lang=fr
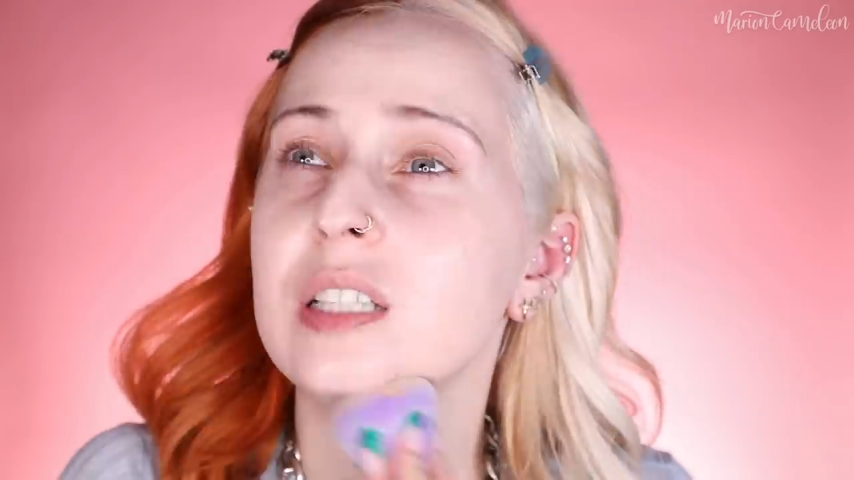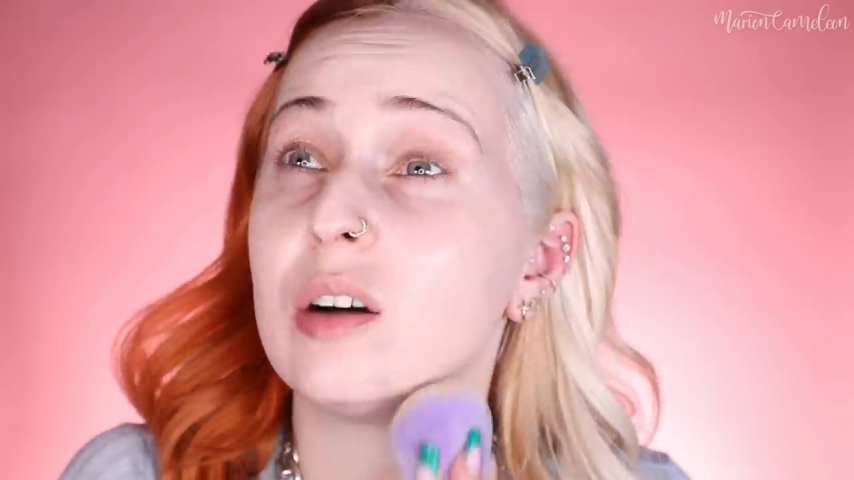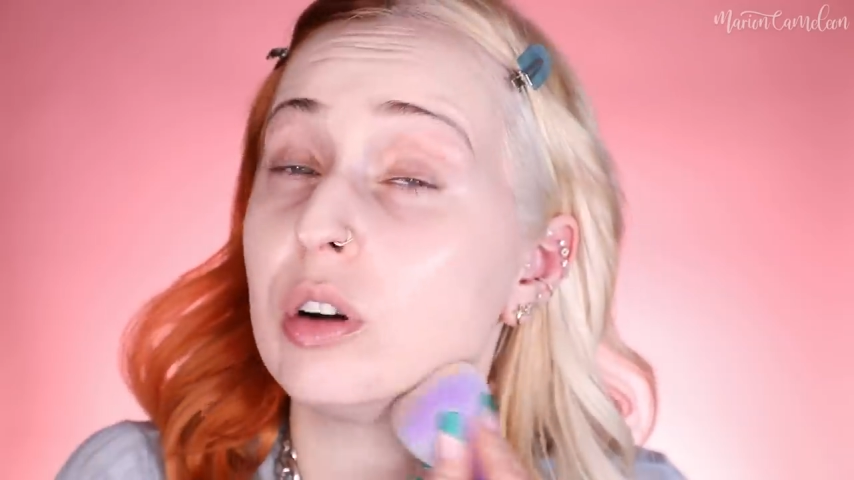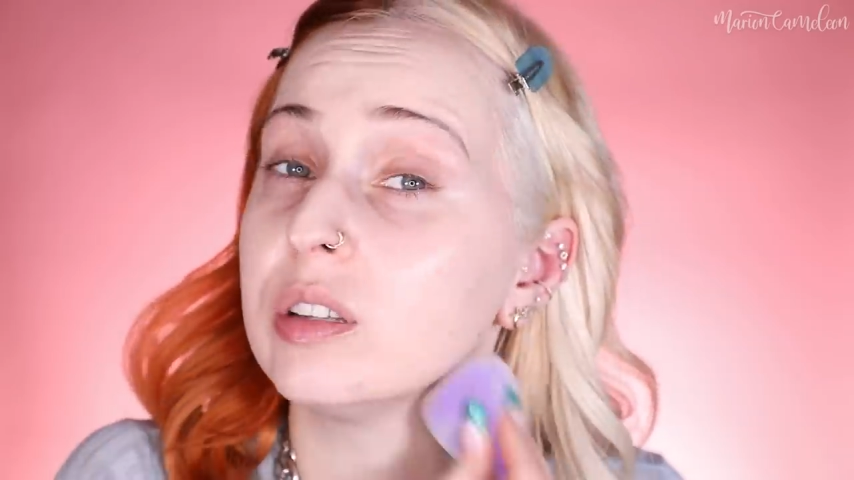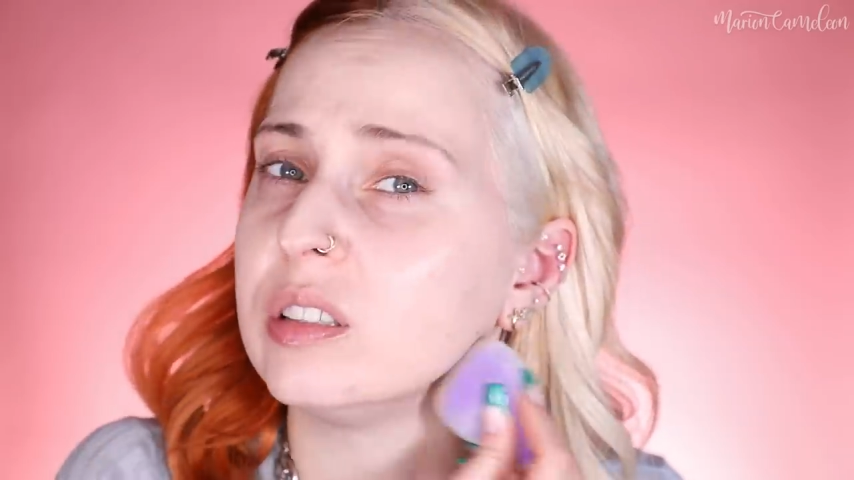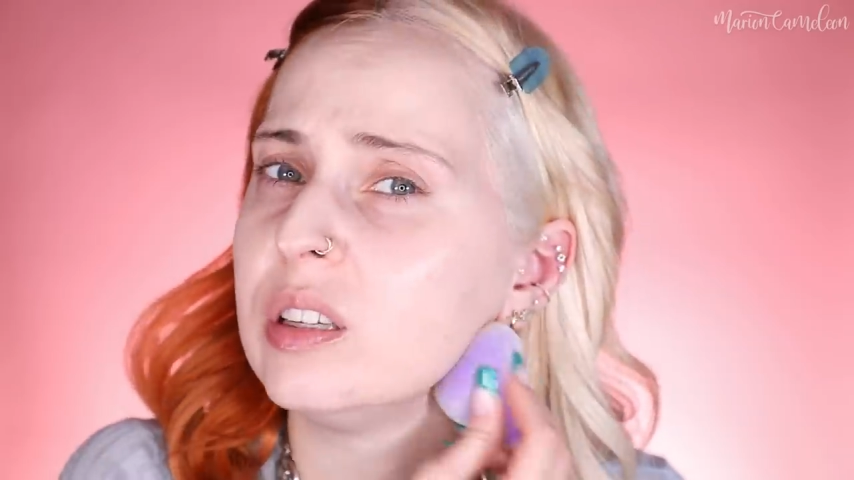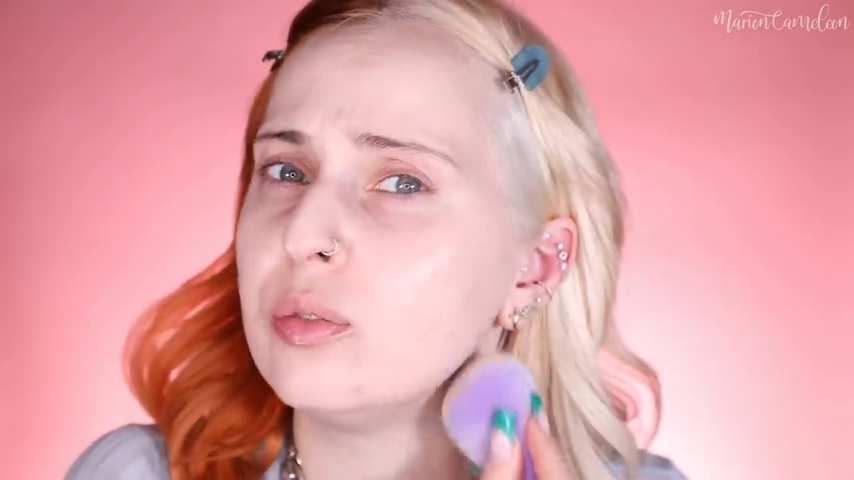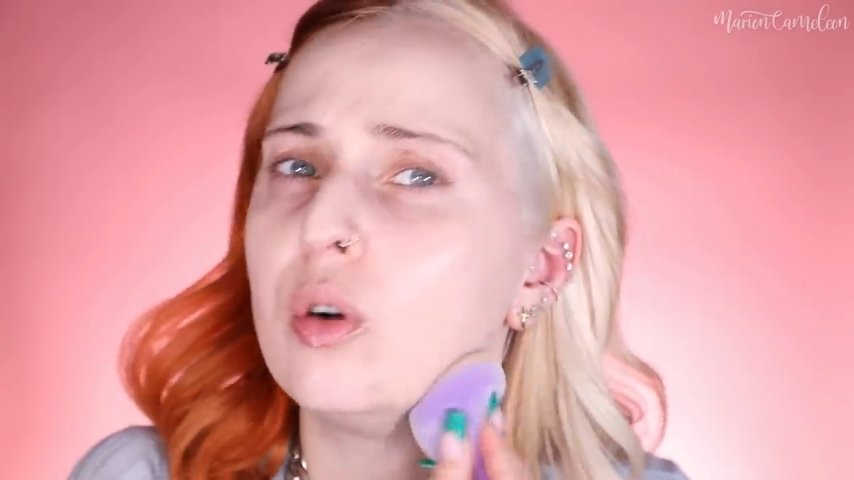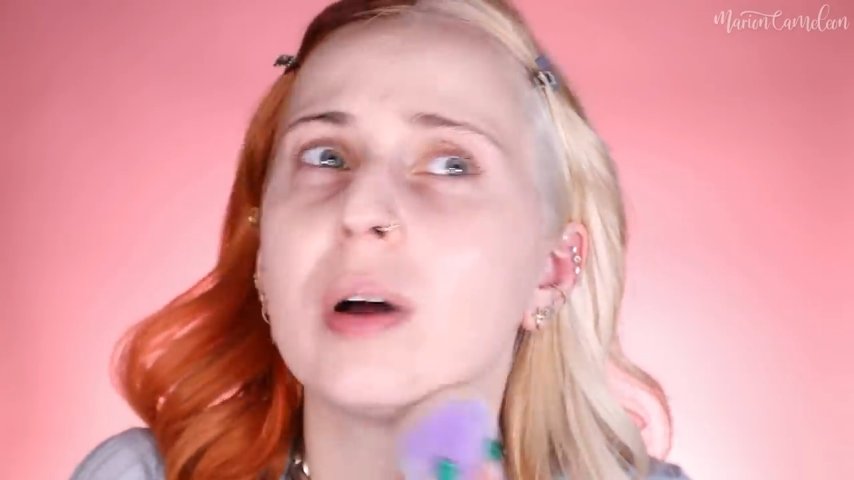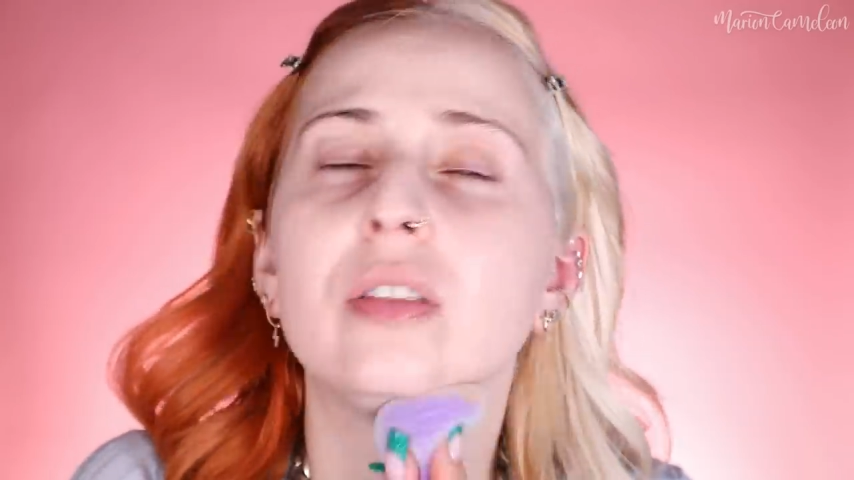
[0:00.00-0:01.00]
d'avoir des
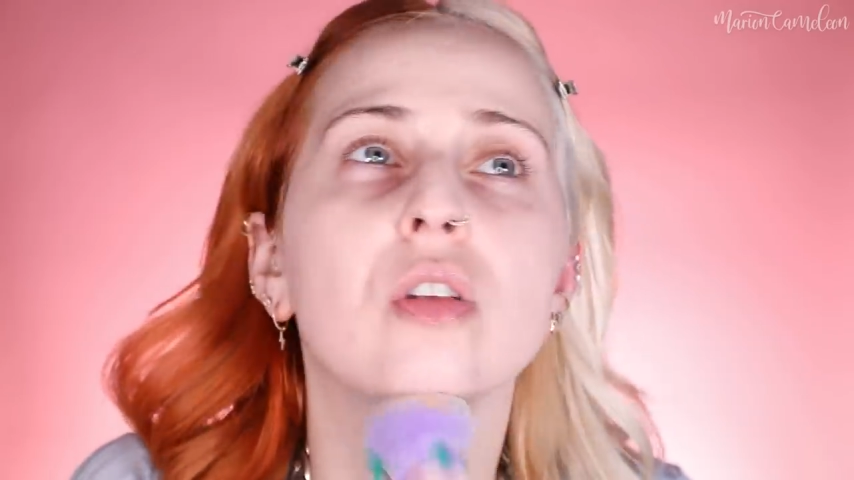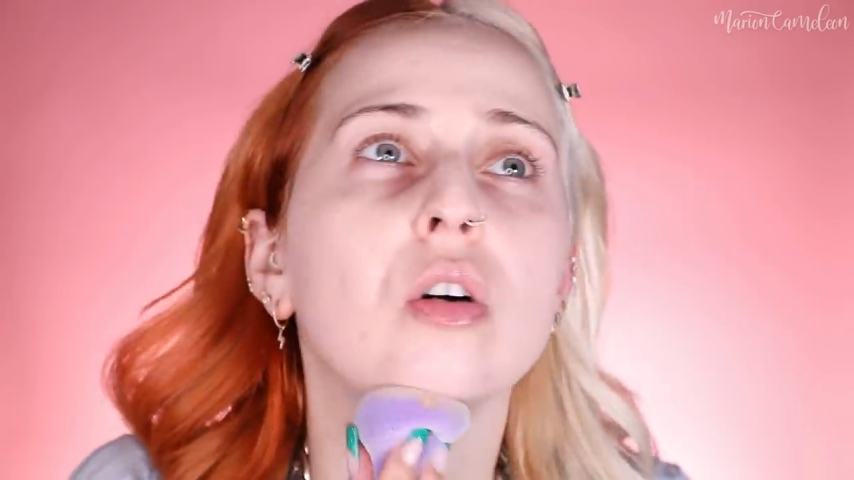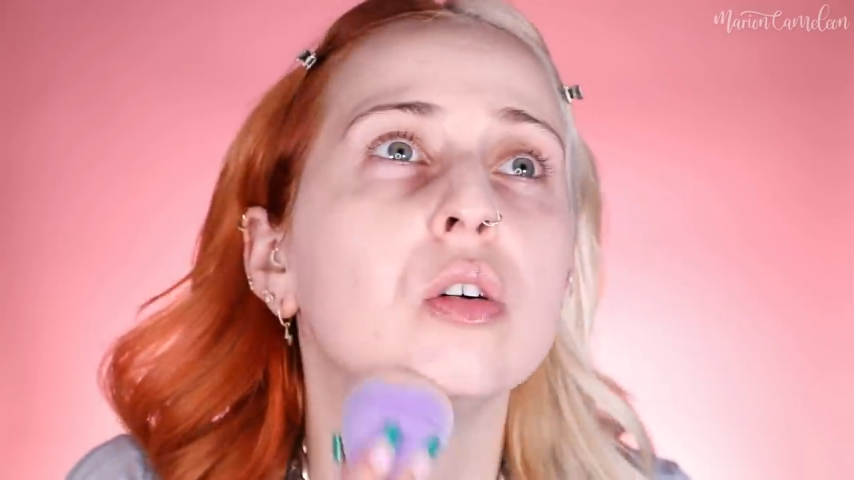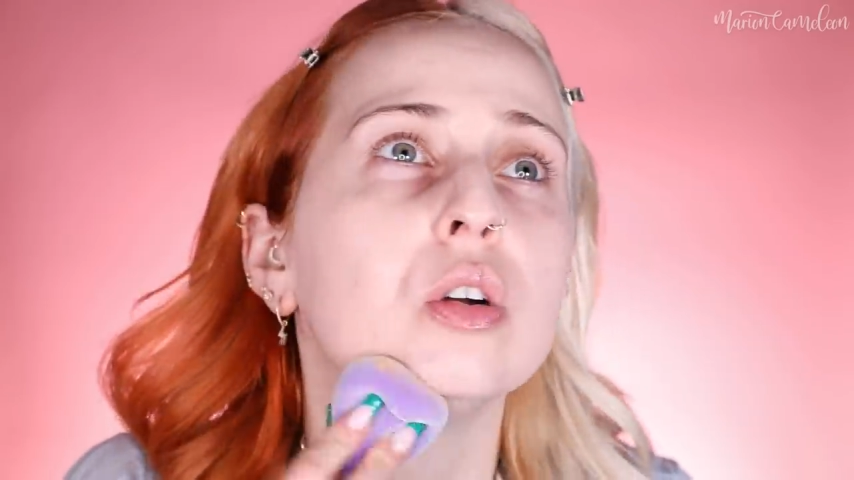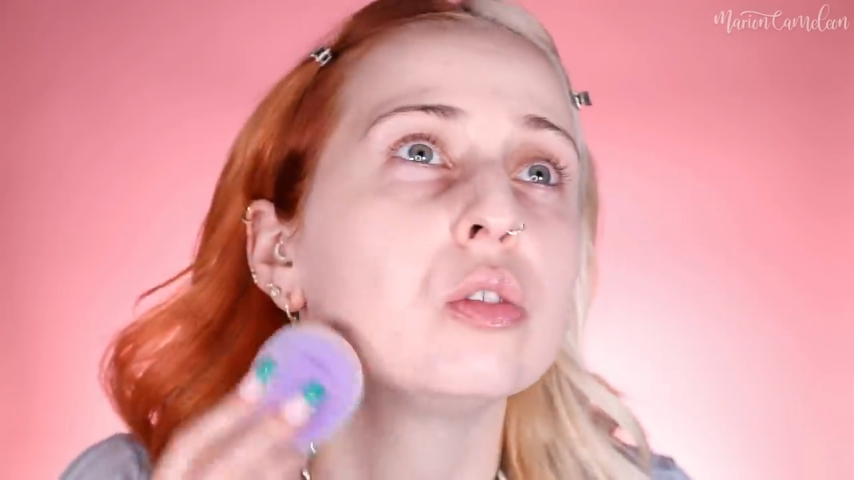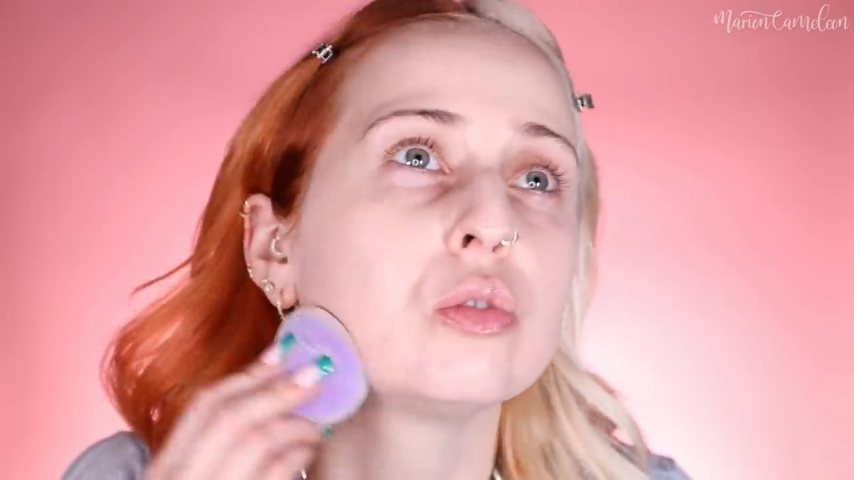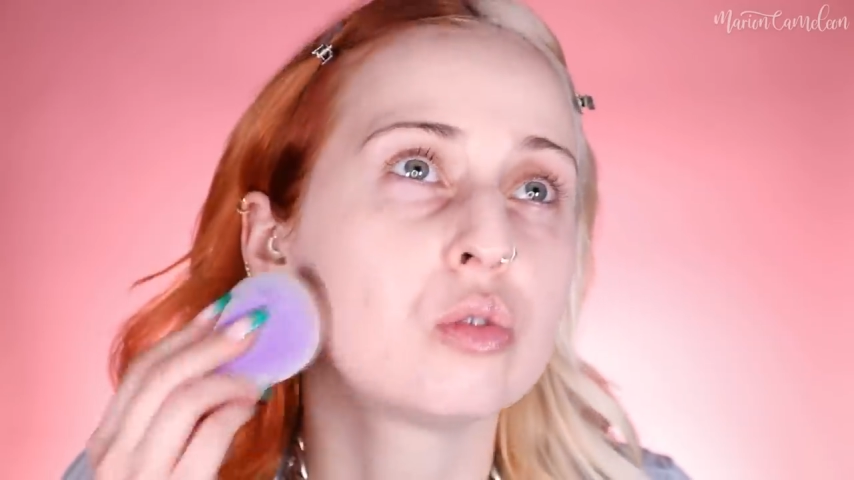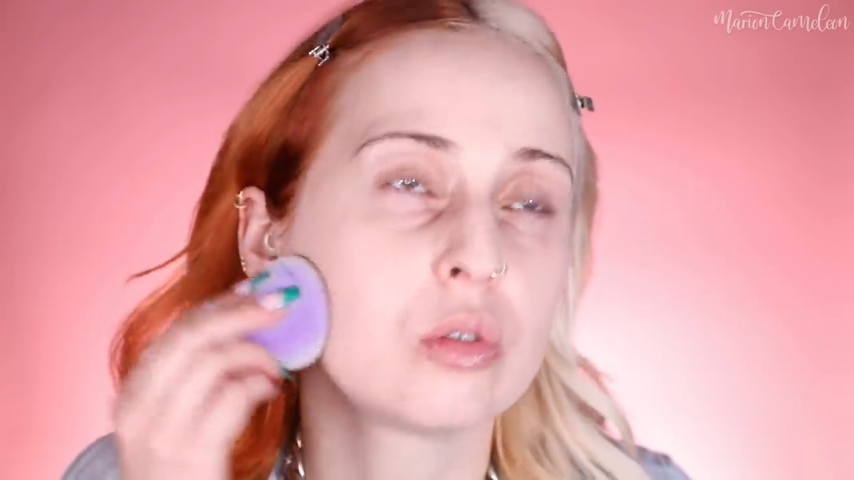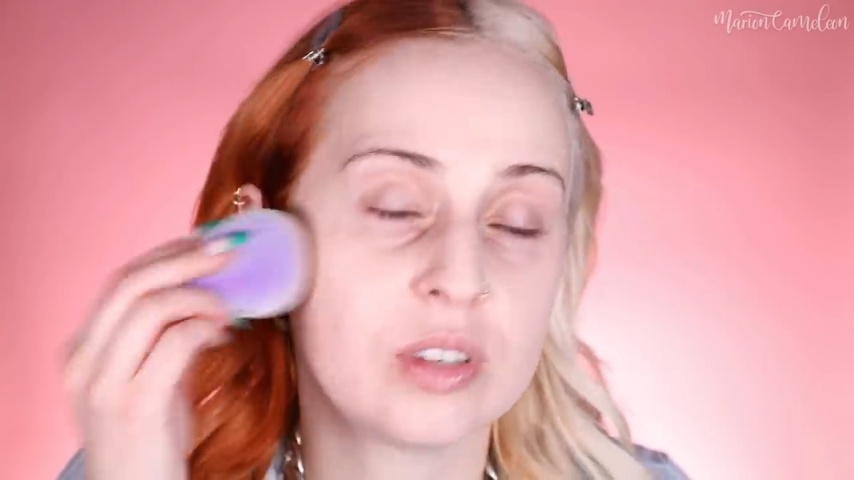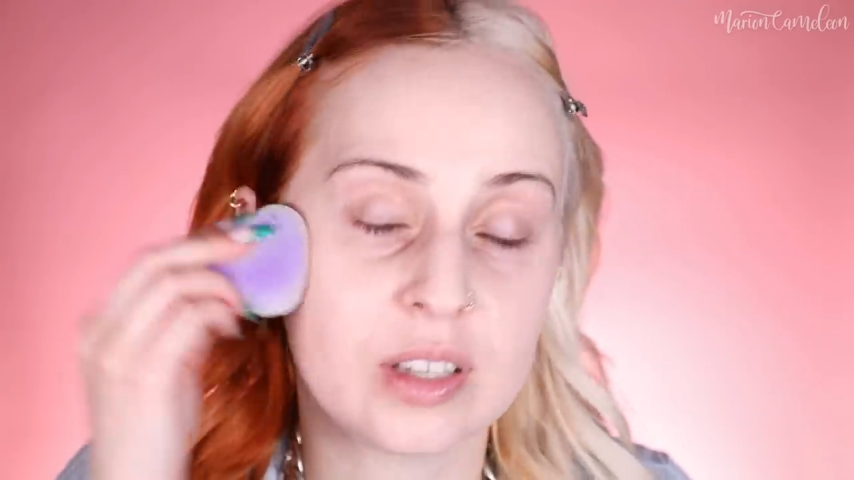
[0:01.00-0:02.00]
défauts maintenant
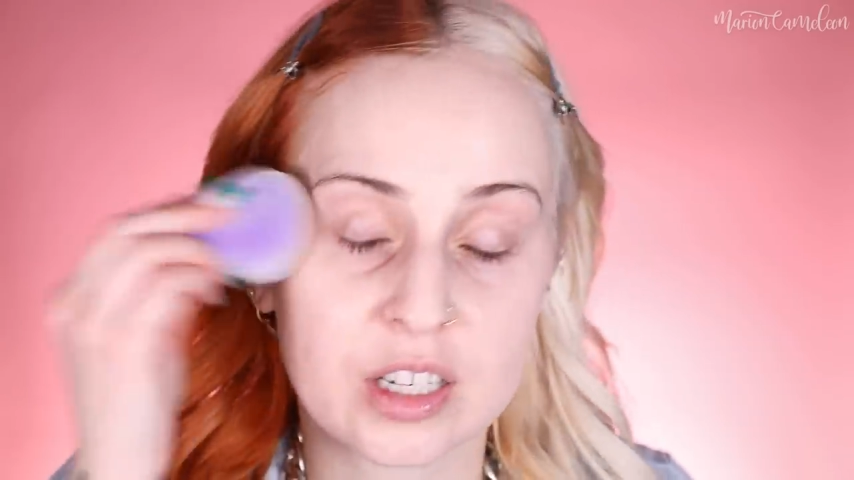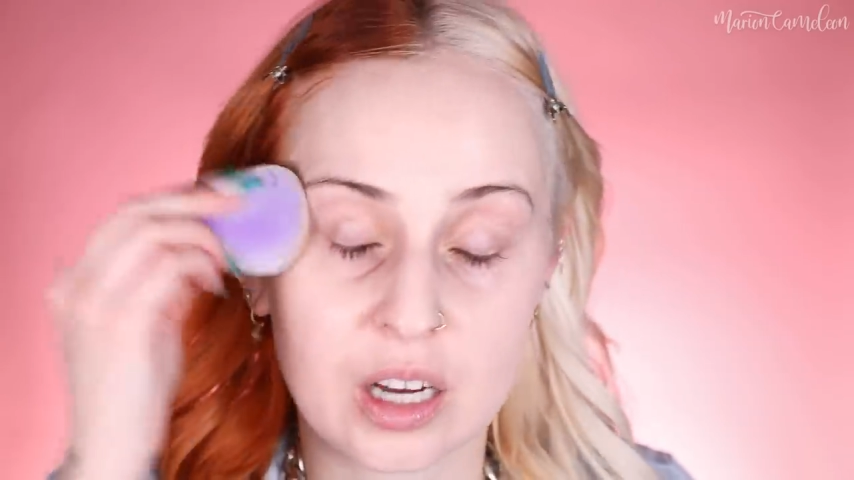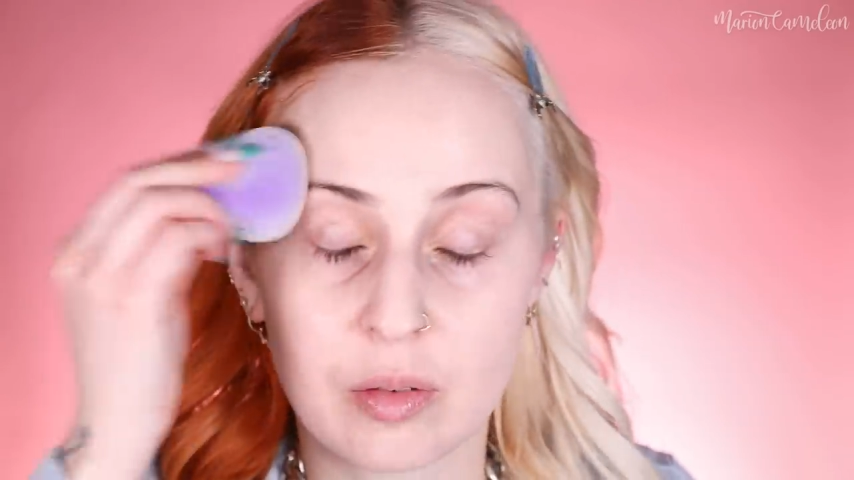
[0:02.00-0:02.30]
sur le visage.